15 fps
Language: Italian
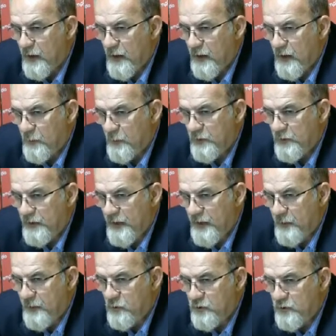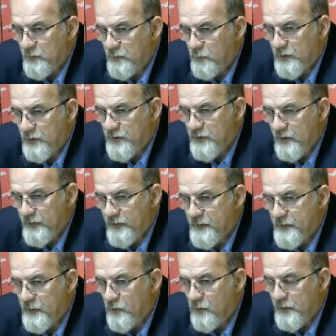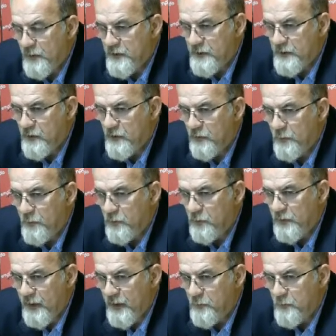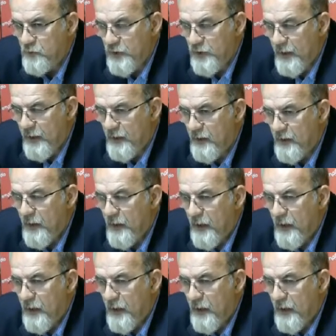la Montichiari Multiservizi con la sezione Montichiari Musei